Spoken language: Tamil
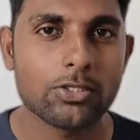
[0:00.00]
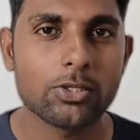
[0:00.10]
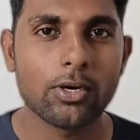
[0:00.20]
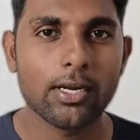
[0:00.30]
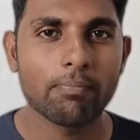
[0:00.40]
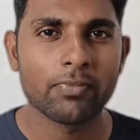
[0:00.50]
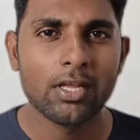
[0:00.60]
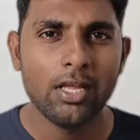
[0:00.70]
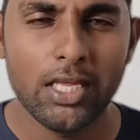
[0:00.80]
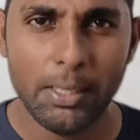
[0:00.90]
சொல்கிறேன்
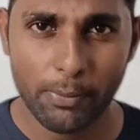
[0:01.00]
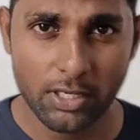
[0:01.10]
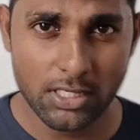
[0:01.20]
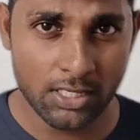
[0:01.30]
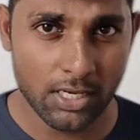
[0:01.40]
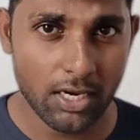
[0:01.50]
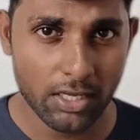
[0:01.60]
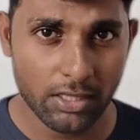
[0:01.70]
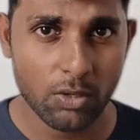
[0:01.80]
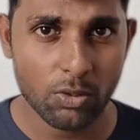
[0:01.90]
இப்போ ரீசெண்டாக
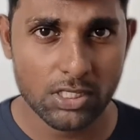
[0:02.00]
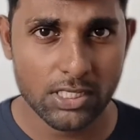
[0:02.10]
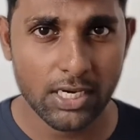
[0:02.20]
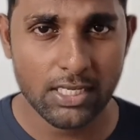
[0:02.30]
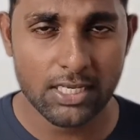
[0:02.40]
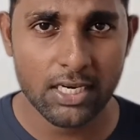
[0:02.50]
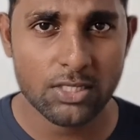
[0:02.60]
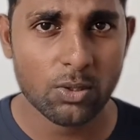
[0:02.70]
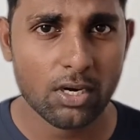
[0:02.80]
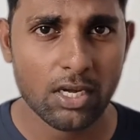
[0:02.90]
எடுத்திருக்க ஒரு ஸ்டடீஸில் என்ன
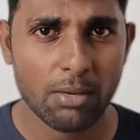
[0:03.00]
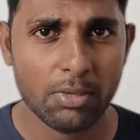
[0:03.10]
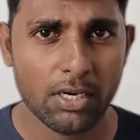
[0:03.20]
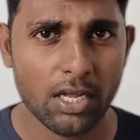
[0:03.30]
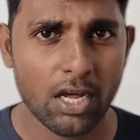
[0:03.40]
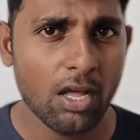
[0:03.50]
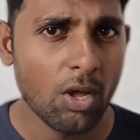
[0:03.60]
சொல்கிறாங்க அப்படின்னா